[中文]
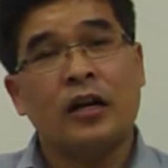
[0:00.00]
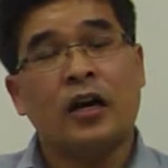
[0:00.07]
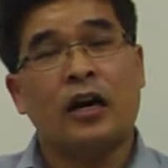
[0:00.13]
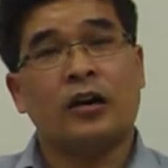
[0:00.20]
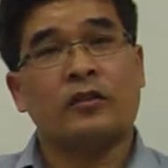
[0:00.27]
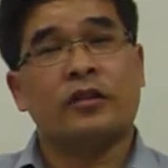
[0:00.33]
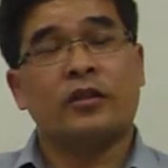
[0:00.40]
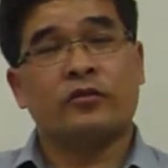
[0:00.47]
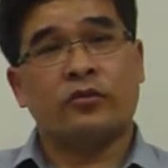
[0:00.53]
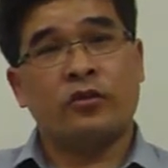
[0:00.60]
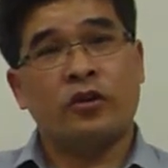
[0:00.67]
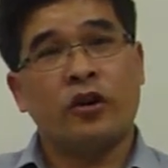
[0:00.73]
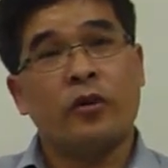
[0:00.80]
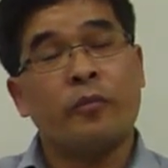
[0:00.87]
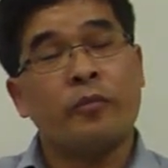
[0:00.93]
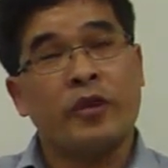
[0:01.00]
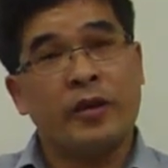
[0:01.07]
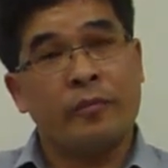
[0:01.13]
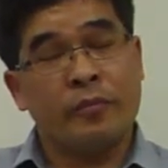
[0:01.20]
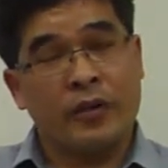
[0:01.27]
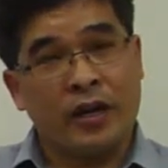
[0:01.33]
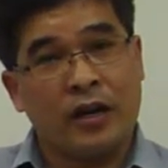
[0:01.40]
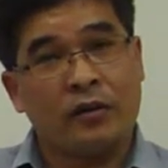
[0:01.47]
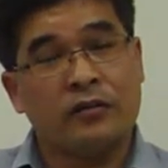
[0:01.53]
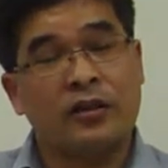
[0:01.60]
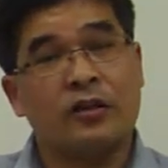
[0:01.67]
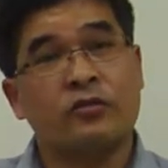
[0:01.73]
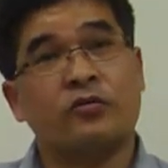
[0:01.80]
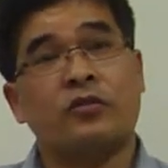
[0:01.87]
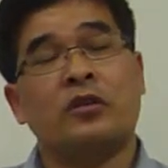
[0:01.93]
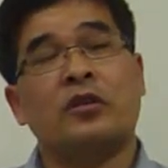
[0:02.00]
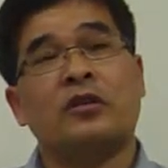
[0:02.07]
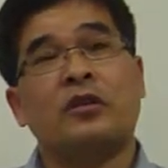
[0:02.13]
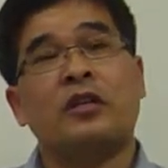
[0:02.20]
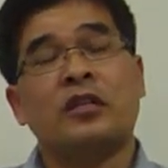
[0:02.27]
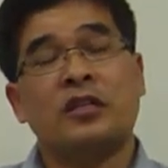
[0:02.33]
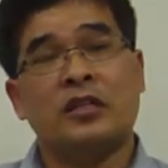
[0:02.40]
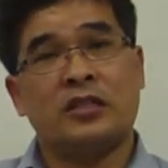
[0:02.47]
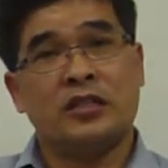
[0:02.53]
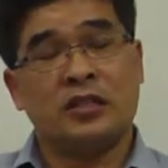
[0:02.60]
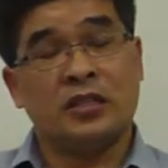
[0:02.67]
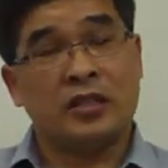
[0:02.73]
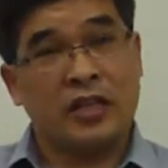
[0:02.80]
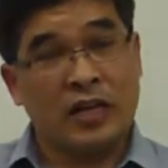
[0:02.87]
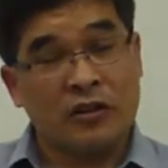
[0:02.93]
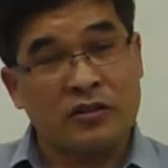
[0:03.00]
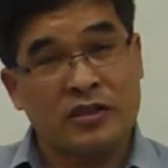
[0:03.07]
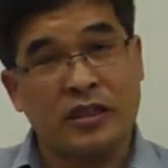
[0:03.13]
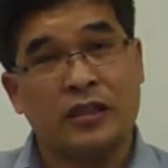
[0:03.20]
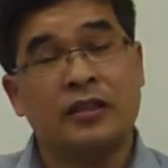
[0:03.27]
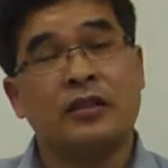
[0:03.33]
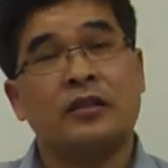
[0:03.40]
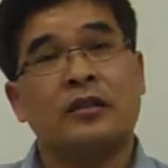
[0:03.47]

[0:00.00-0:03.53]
好，到最后编表，到最后以及调整，